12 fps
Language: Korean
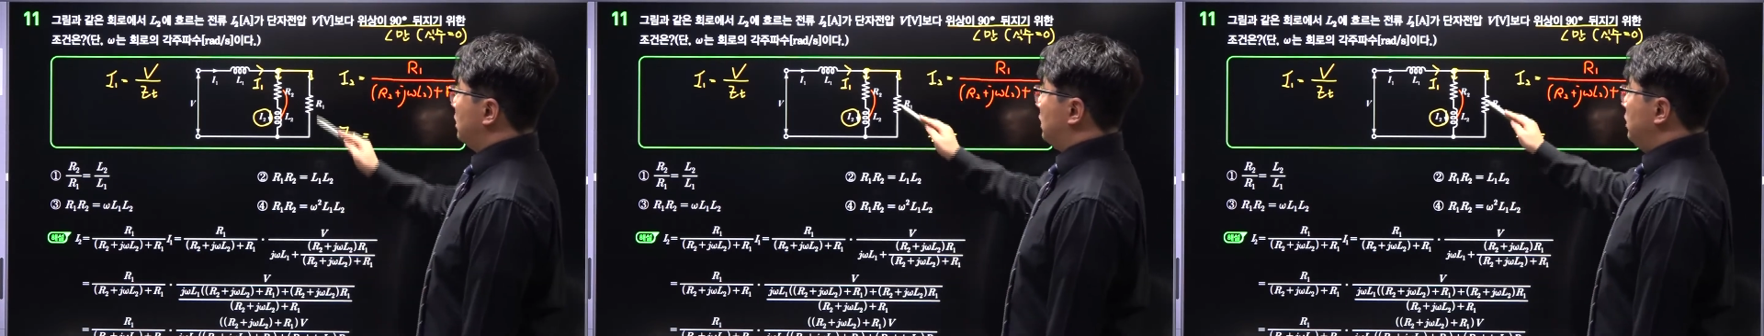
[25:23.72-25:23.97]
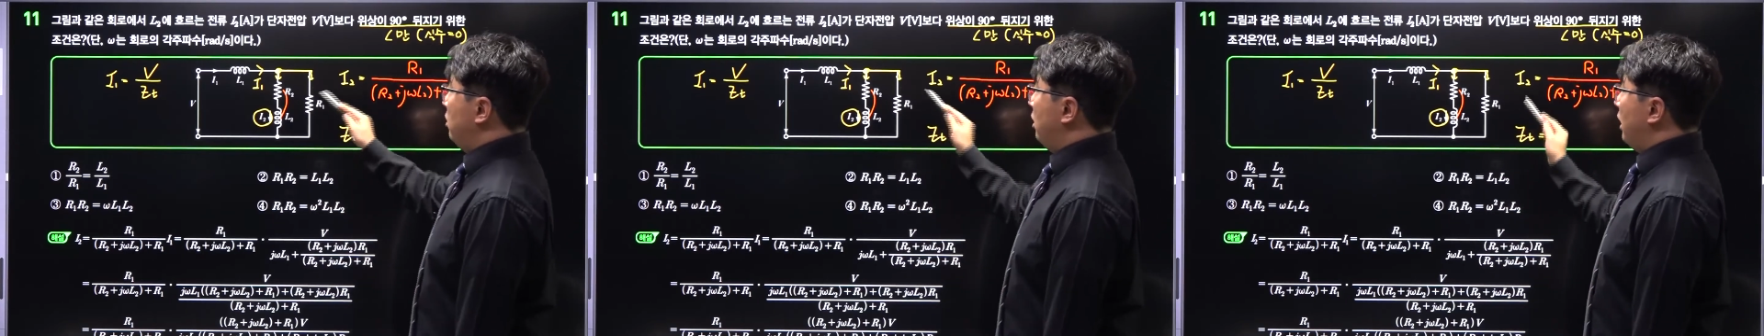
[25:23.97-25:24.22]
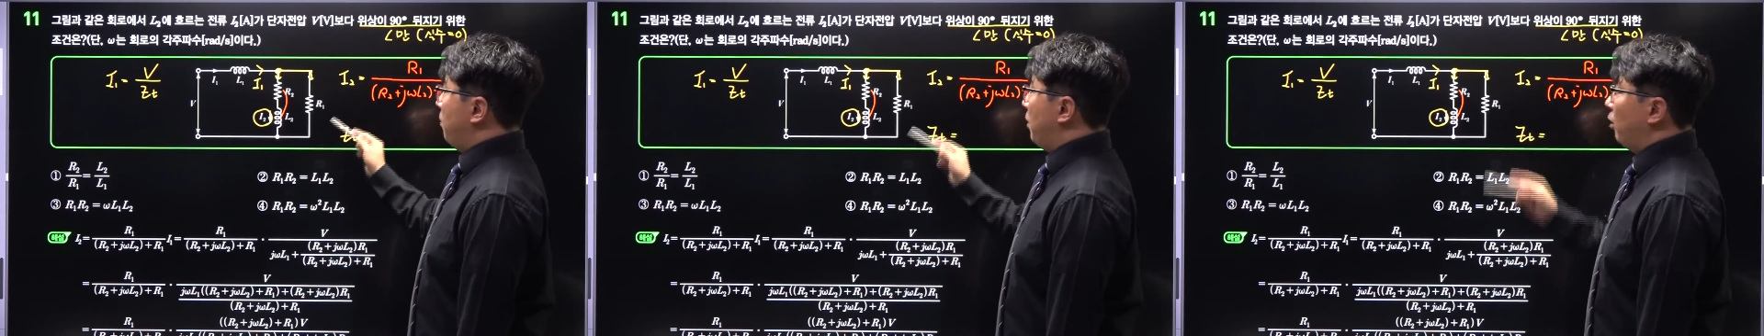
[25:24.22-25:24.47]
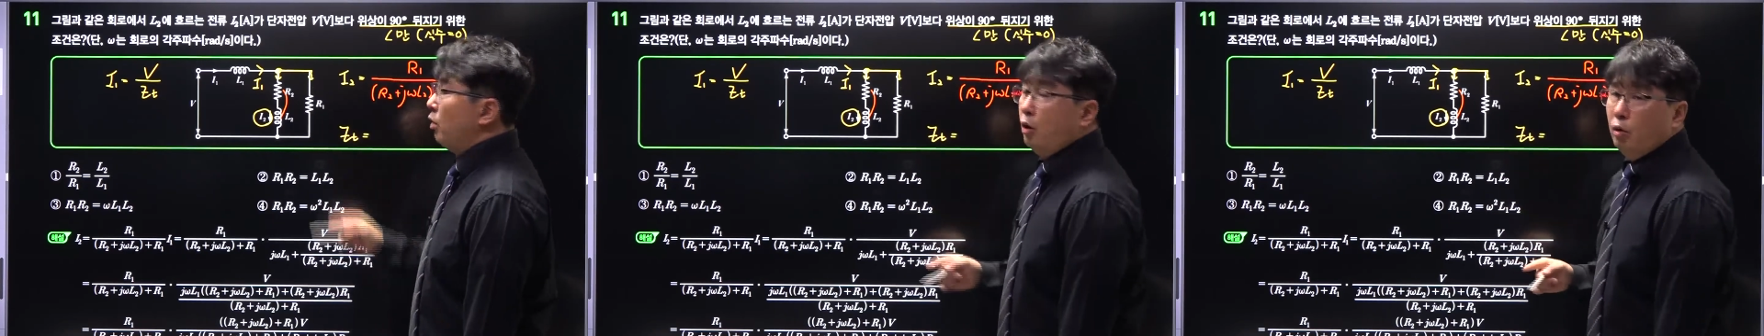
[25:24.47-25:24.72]
직렬의
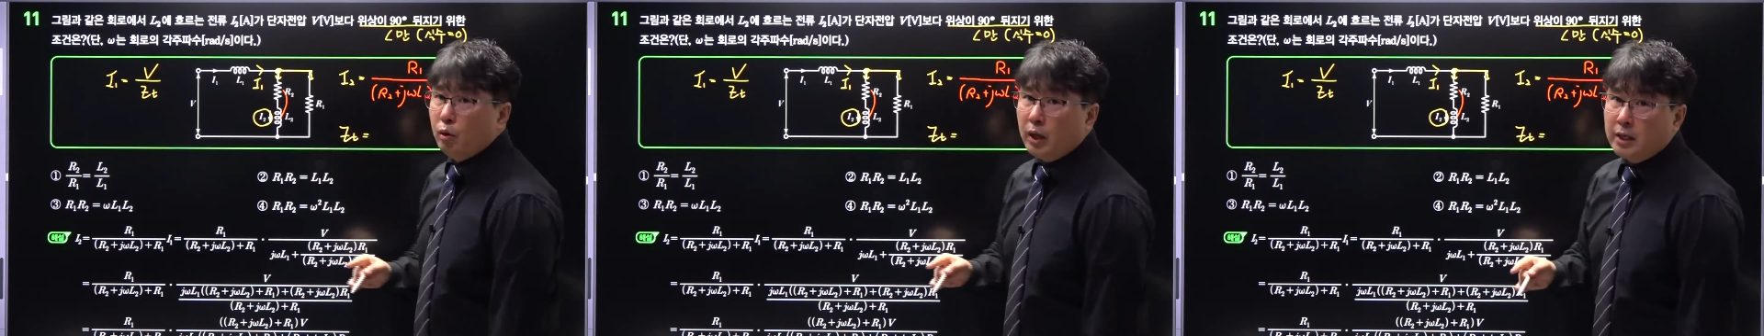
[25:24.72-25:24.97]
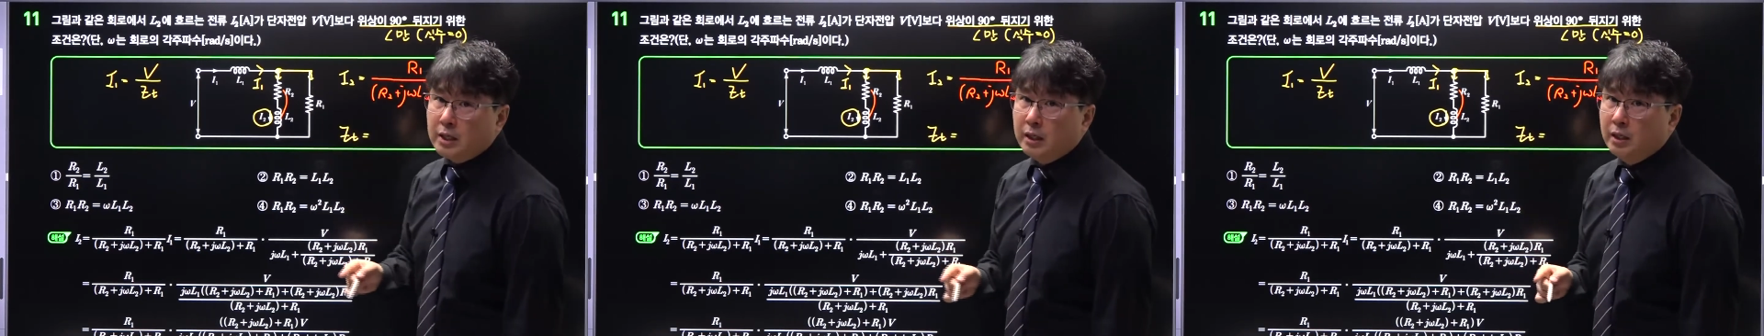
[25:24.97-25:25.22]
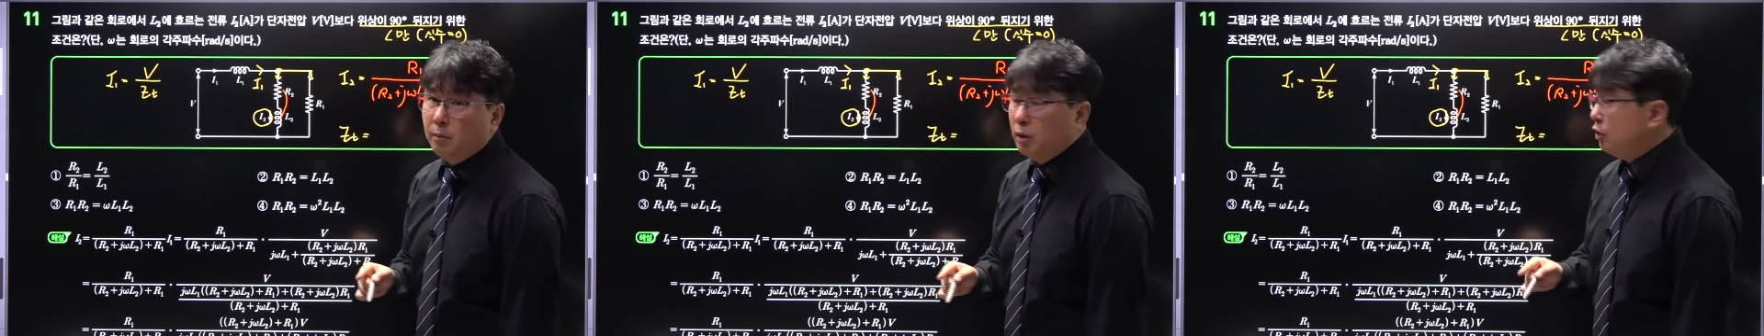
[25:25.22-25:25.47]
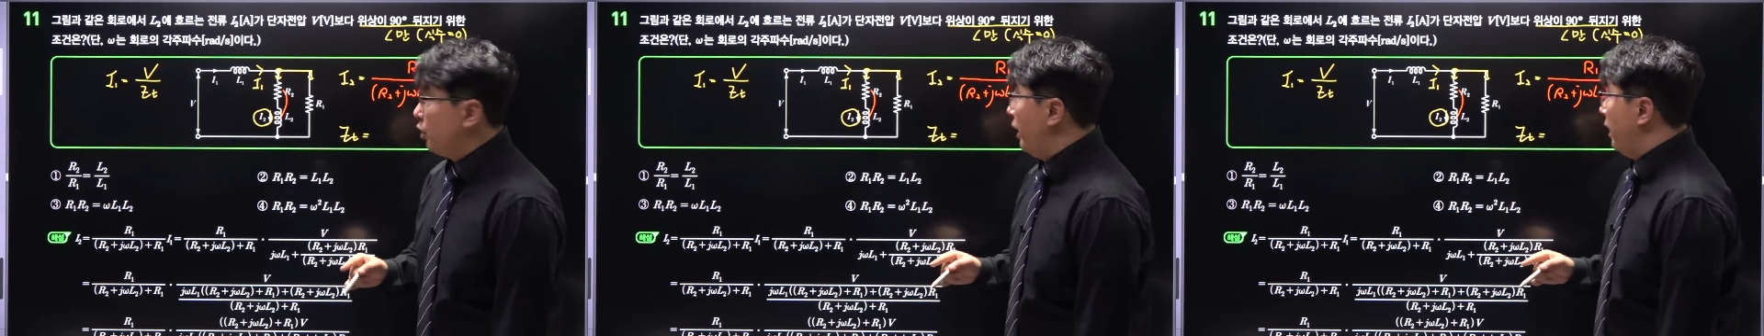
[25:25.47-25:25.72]
병렬로 계산을
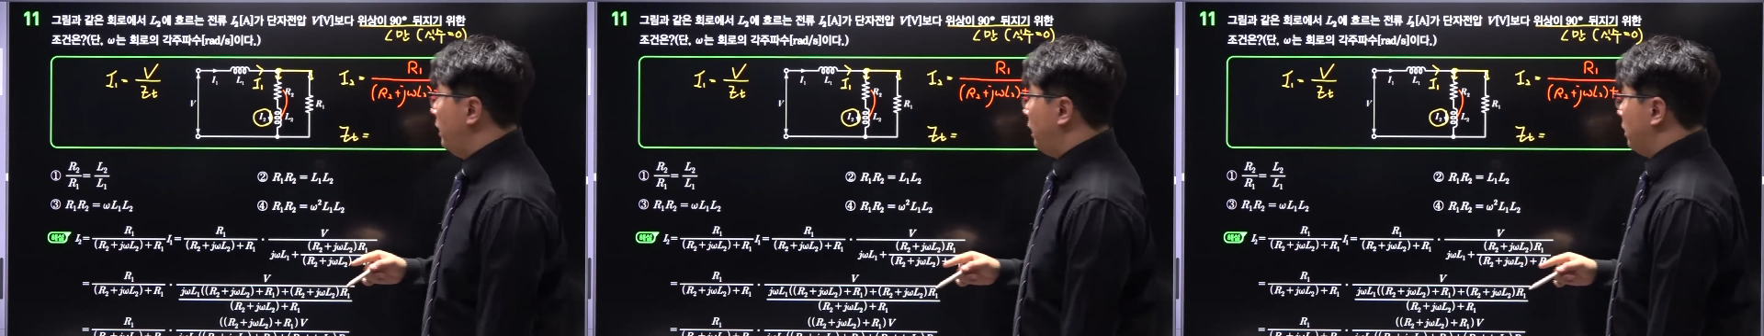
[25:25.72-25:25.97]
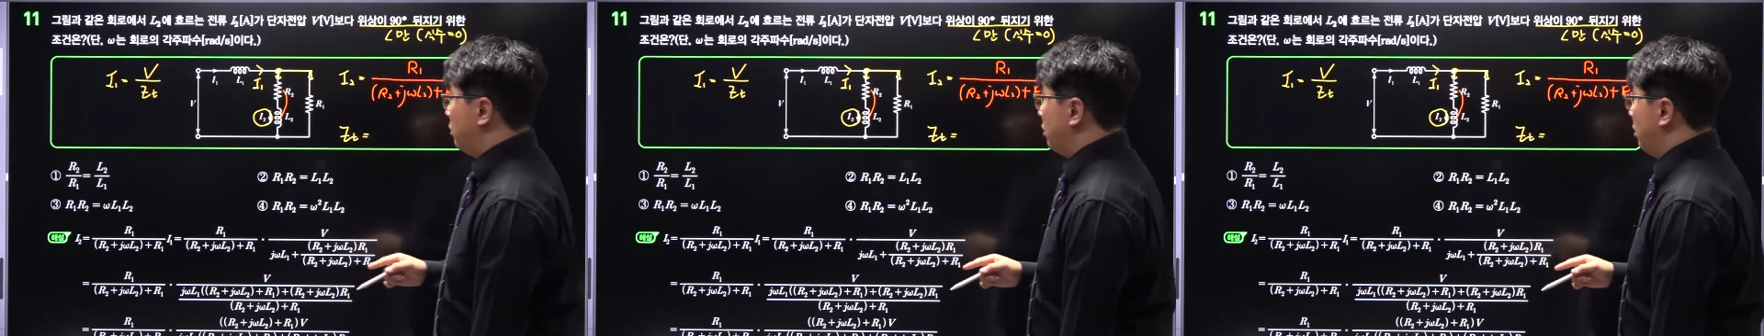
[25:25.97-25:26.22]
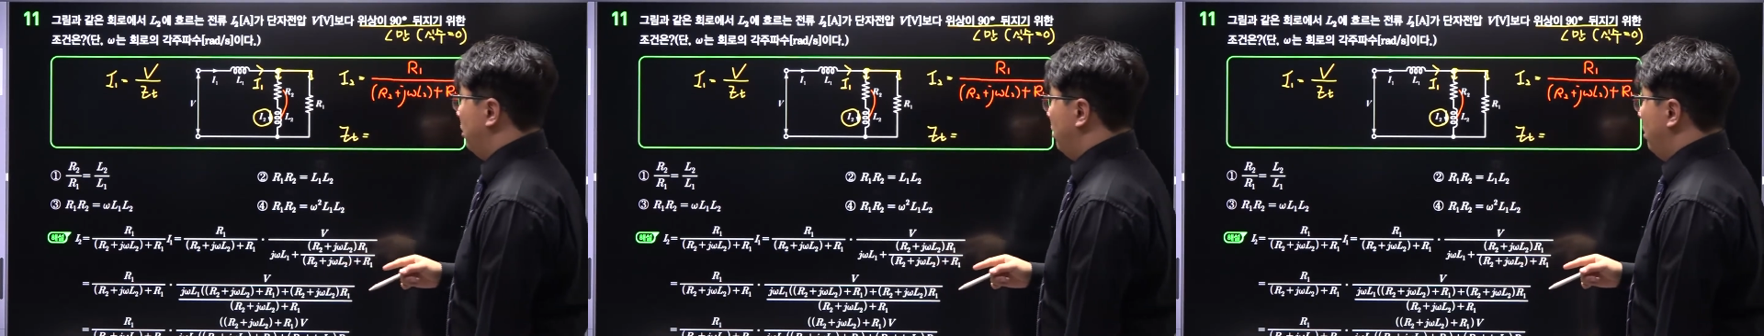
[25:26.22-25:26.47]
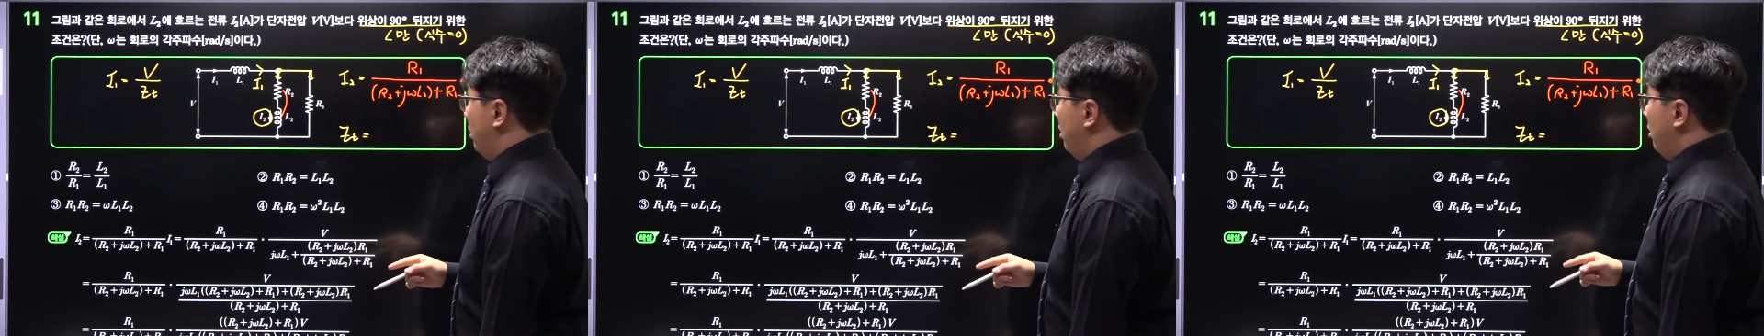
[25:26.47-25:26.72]
먼저 해야 되겠죠.
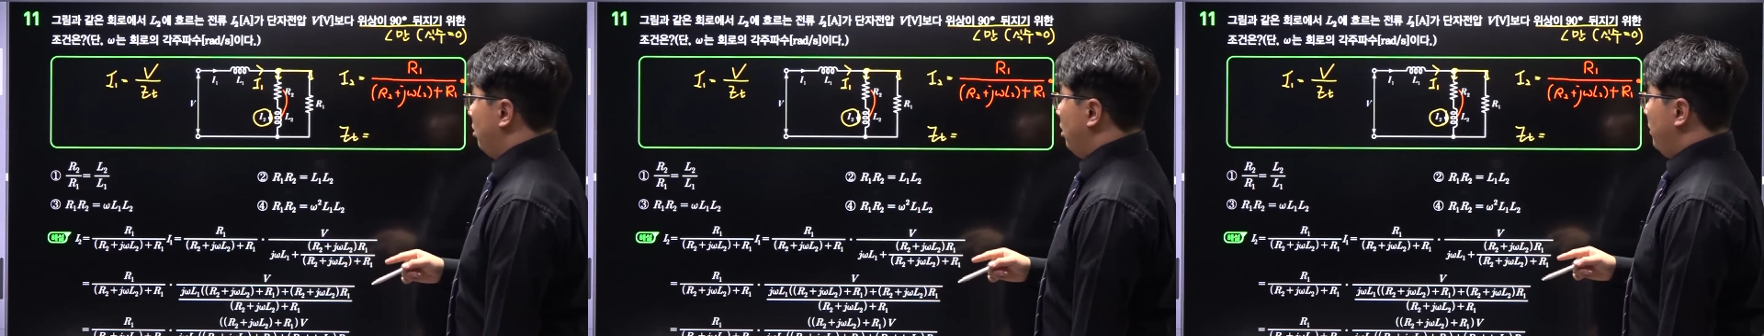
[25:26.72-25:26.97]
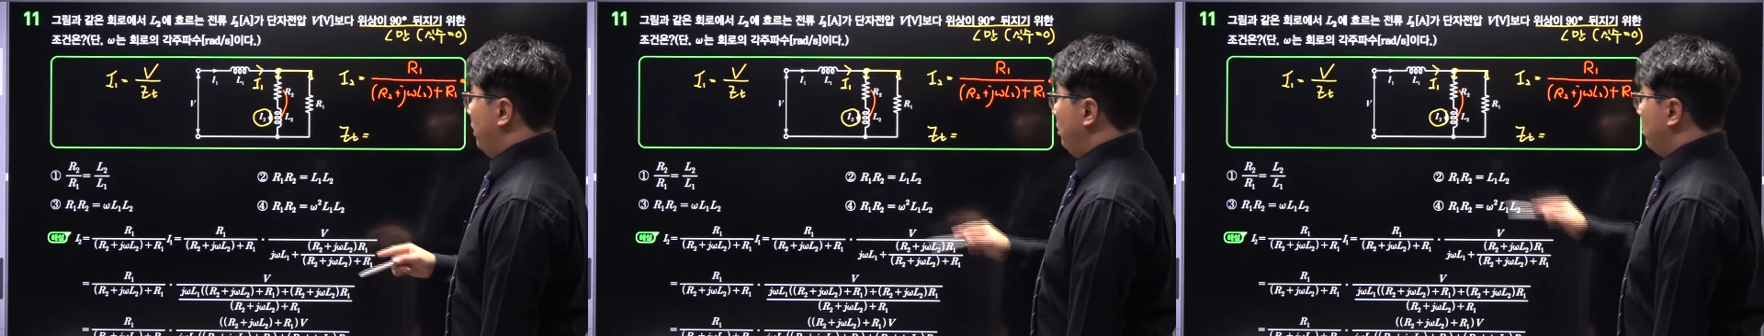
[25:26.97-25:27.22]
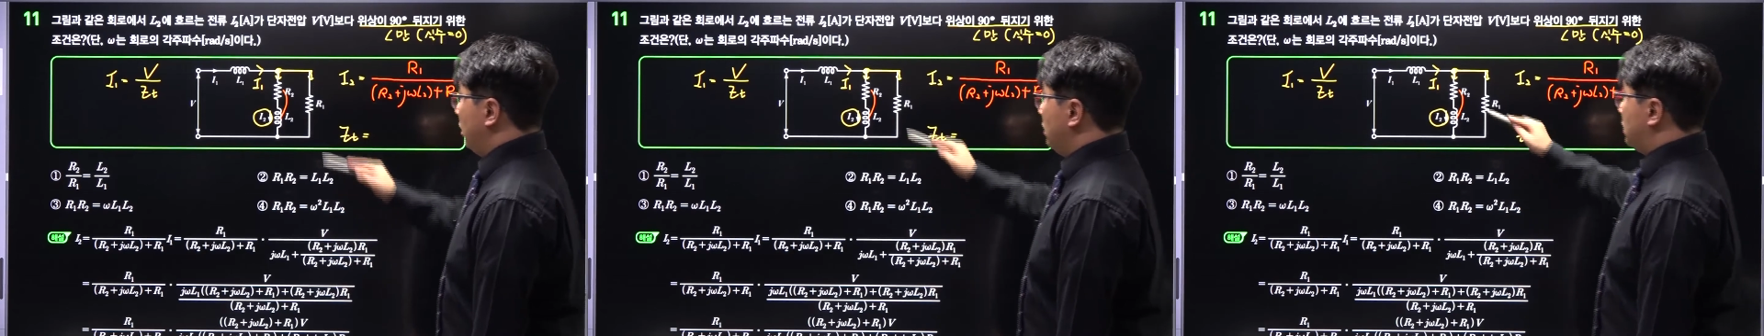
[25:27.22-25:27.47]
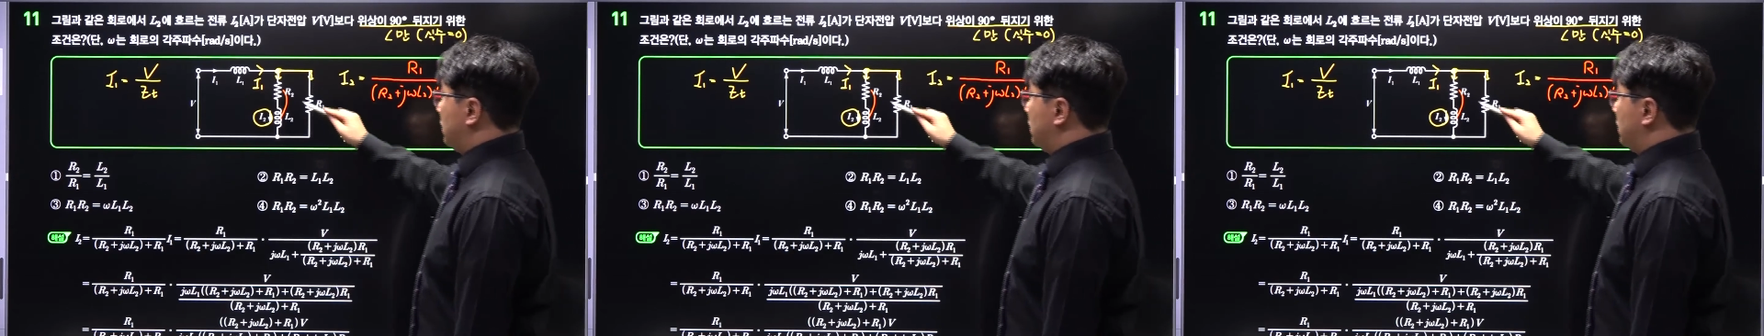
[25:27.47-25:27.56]
그러면 여기